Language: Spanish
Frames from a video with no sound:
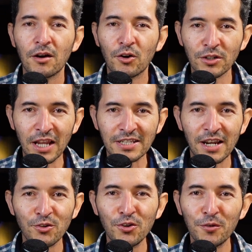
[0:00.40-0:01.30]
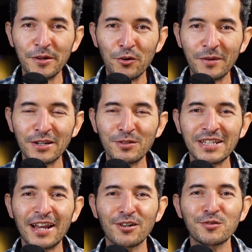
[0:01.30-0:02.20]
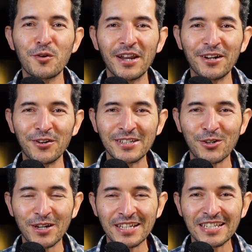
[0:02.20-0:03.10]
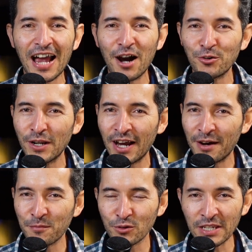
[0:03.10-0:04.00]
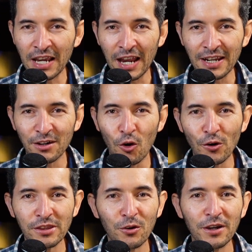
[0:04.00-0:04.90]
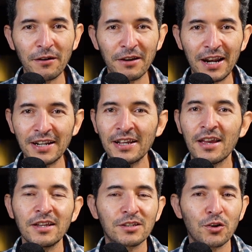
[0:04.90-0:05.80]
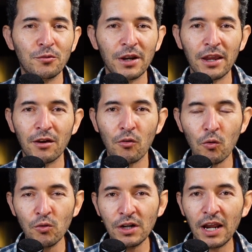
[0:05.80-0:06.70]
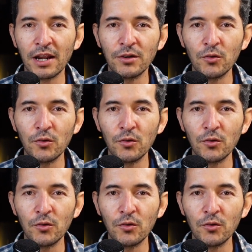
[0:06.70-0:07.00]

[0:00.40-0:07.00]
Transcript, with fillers: Cordial saludo, mi nombre es Luis Carlos Moreno, esto es Aula Musical. Hoy te voy a hablar sobre una